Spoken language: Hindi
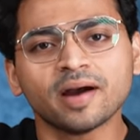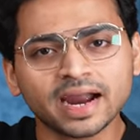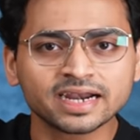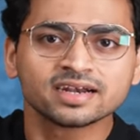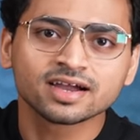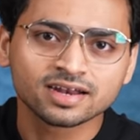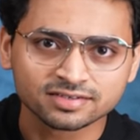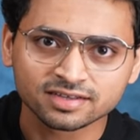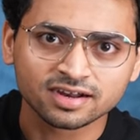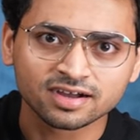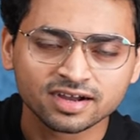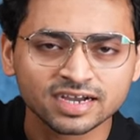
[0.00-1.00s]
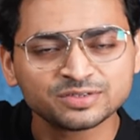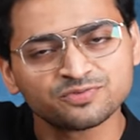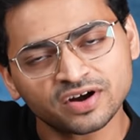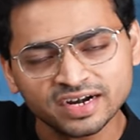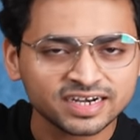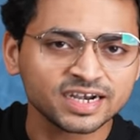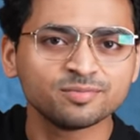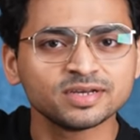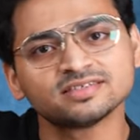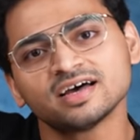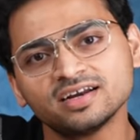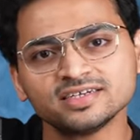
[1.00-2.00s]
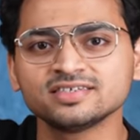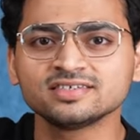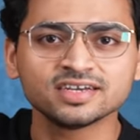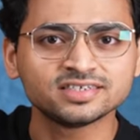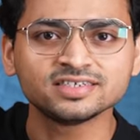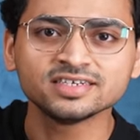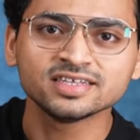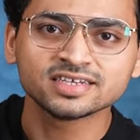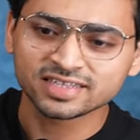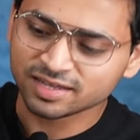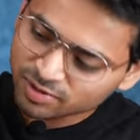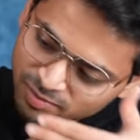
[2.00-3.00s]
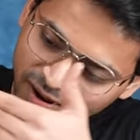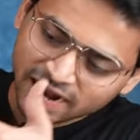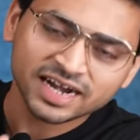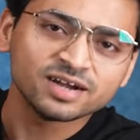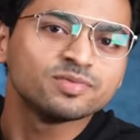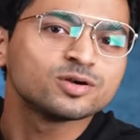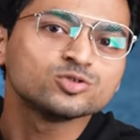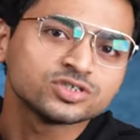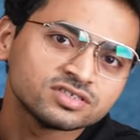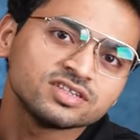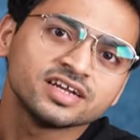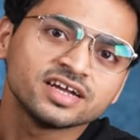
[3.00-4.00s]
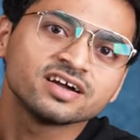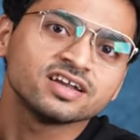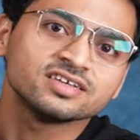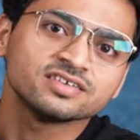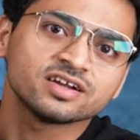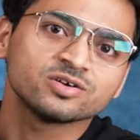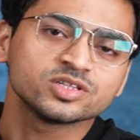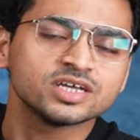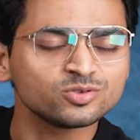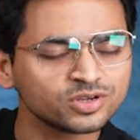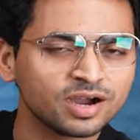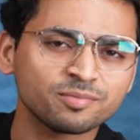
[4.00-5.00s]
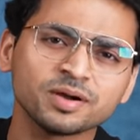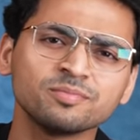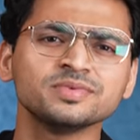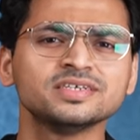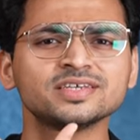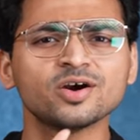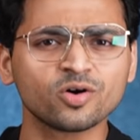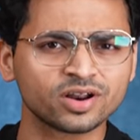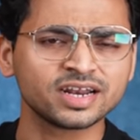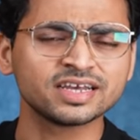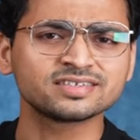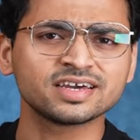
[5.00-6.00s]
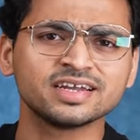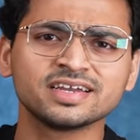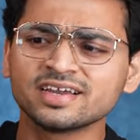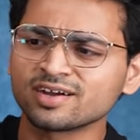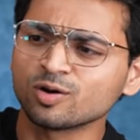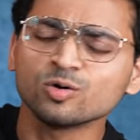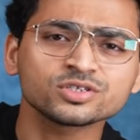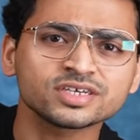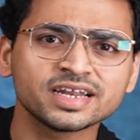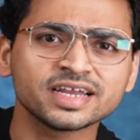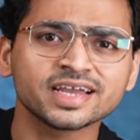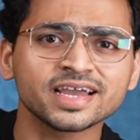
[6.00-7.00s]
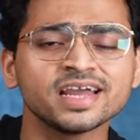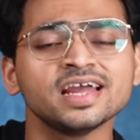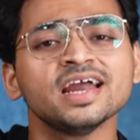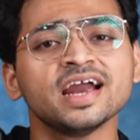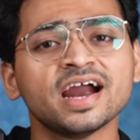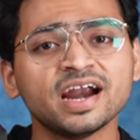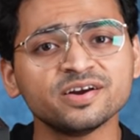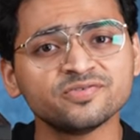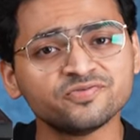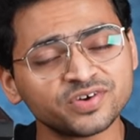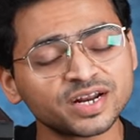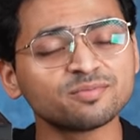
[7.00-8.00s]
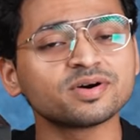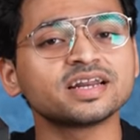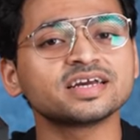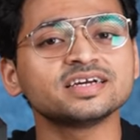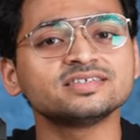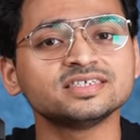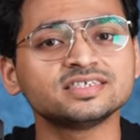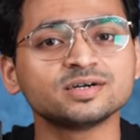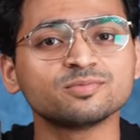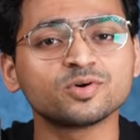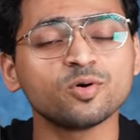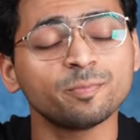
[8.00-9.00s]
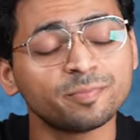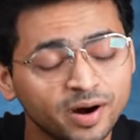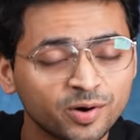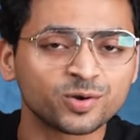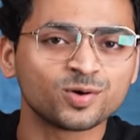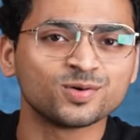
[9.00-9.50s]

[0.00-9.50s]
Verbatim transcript: बैक एंड का नज़ारा गाइज फ्रंट एंड में सारी चीज़ें अच्छी दिखती है बट बैक एंड में कुछ इस तरीके का नज़ारा होता है तो यहाँ पे हम इसे ऑर्गेनाइज करेंगे क्लोज करेंगे एंड फिर हम करेंगे सिस्टम को पावर